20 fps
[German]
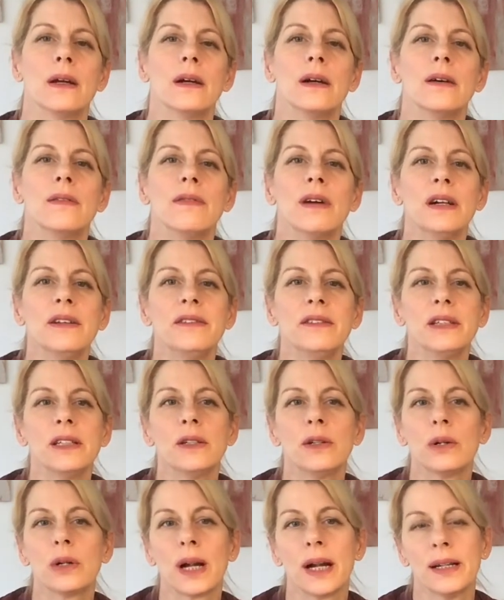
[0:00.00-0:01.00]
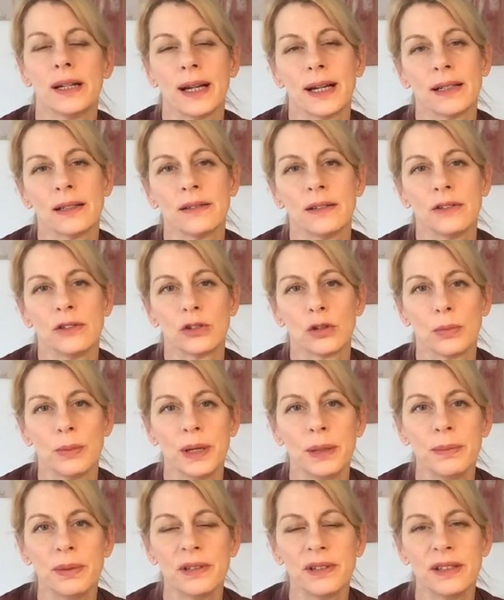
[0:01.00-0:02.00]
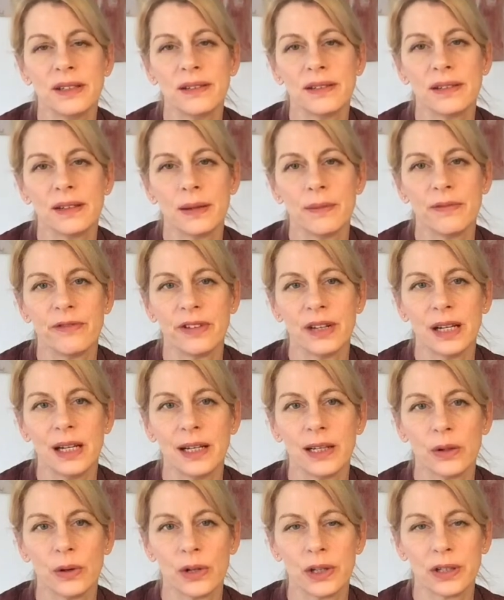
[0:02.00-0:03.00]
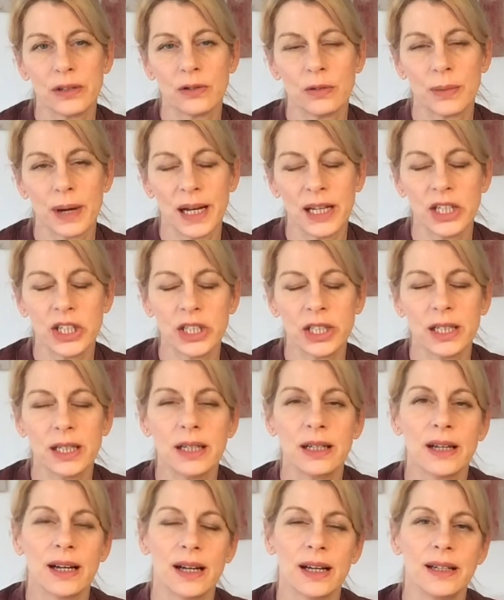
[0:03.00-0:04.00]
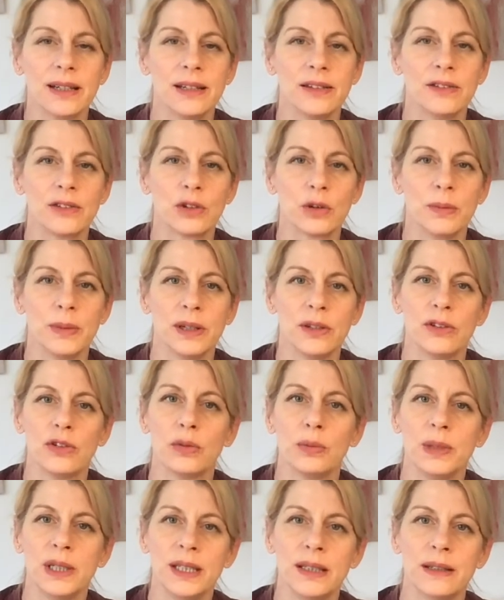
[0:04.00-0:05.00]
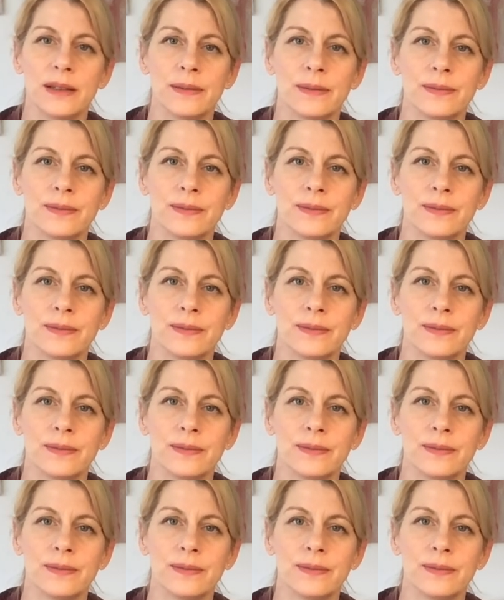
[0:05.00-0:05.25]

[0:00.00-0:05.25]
Falls ihr noch kein eigenes Instrument besitzt, empfehle ich euch zum Einstieg ein Instrument zu mieten.